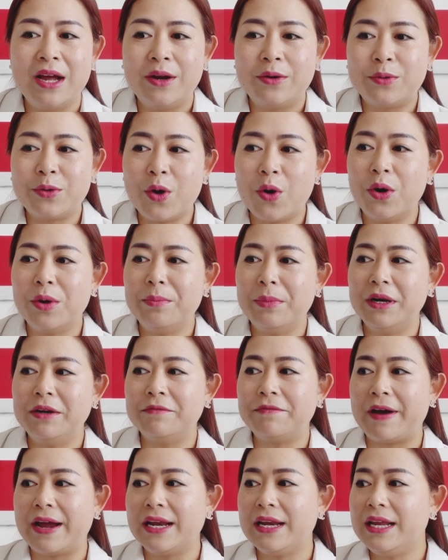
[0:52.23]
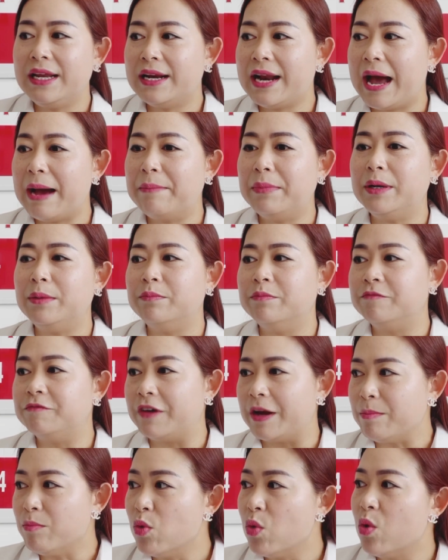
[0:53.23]
rồi mình phải đi ra mình
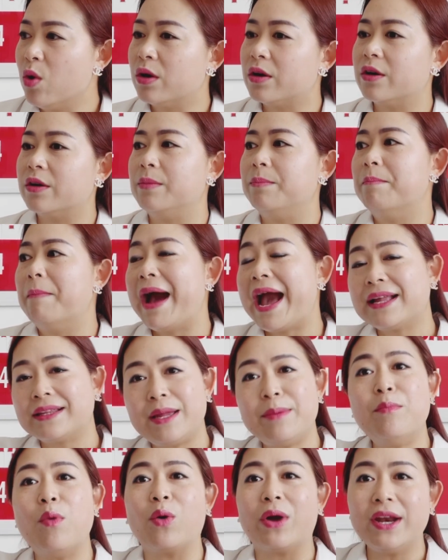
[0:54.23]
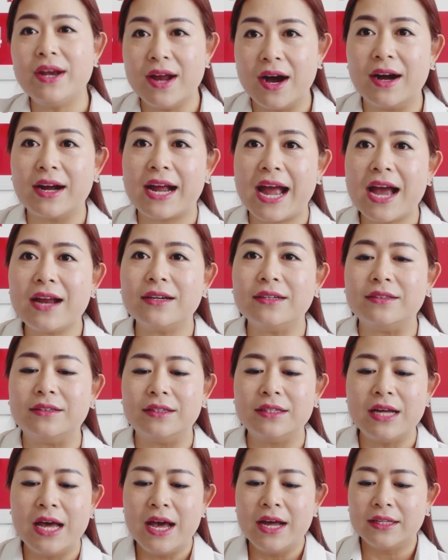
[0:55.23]
phải mua rồi mang thêm một cái nợ khác
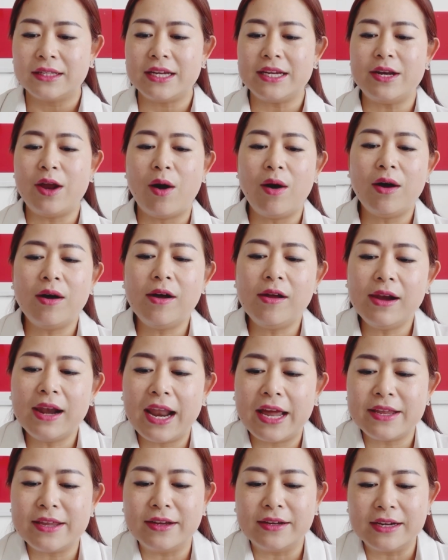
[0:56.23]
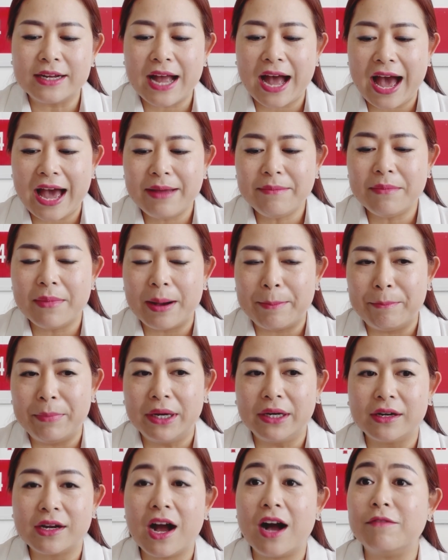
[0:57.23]
nữa thì đó là những cái mà
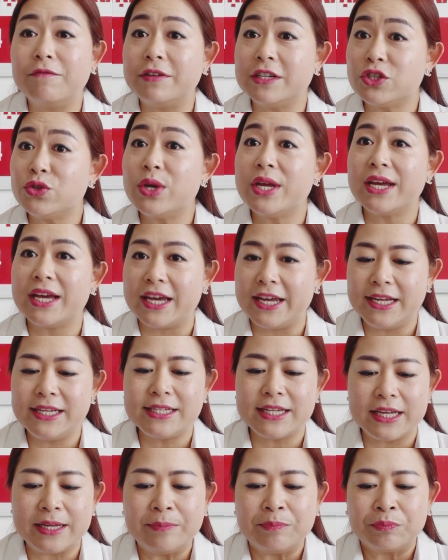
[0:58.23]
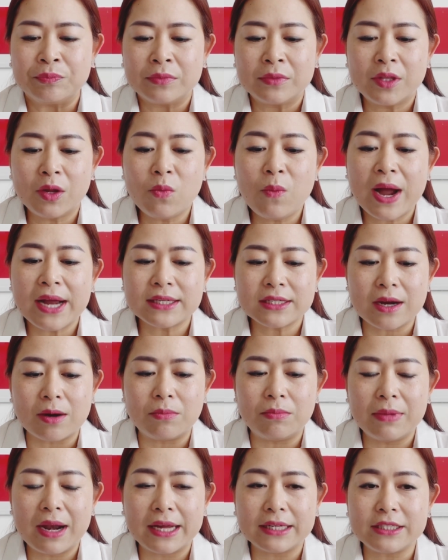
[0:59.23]
mình cần phải suy nghĩ chị nó quan
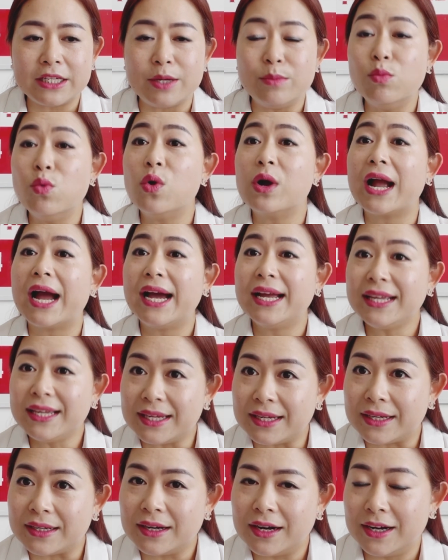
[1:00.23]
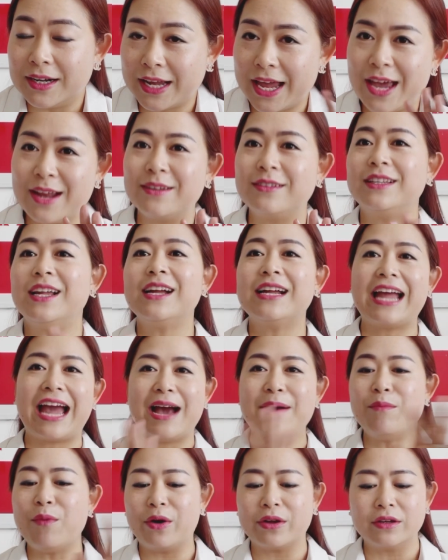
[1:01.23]
trọng là chị mua cái gì again tất
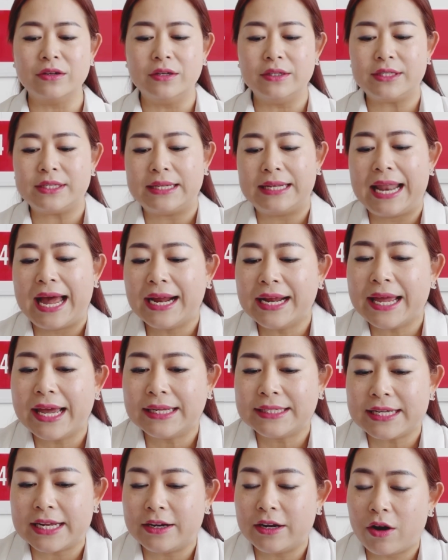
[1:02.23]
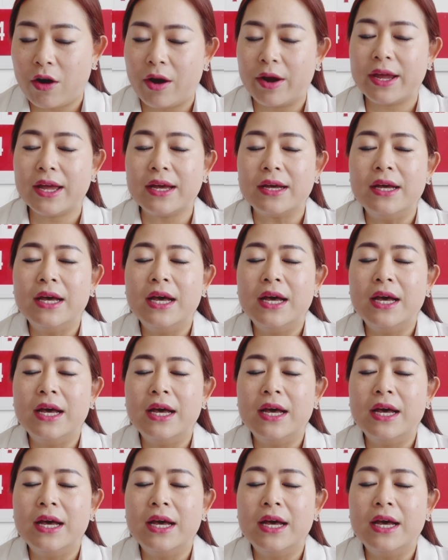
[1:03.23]
cả mọi người lắng nghe chen nói á,